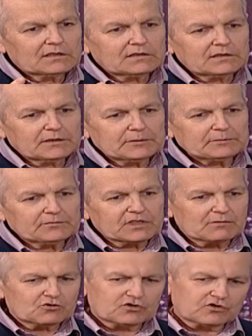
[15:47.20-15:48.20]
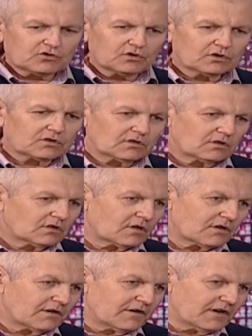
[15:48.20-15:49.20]
э, там существует
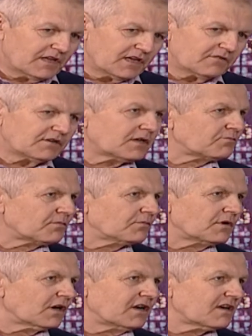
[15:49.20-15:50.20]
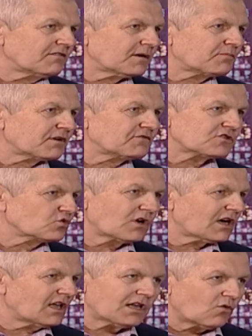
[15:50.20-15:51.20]
э, левые, левая
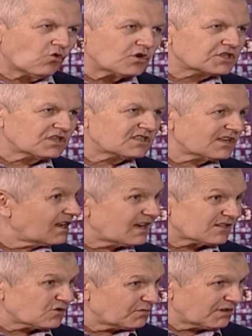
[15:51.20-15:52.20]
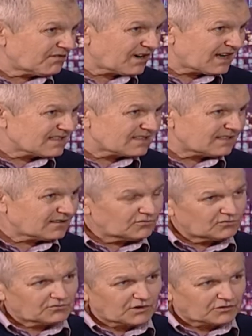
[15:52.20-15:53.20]
профессура, она очень сильна, особенно в разных,
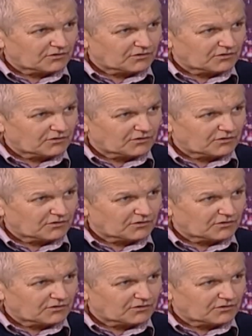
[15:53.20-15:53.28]
ну, вот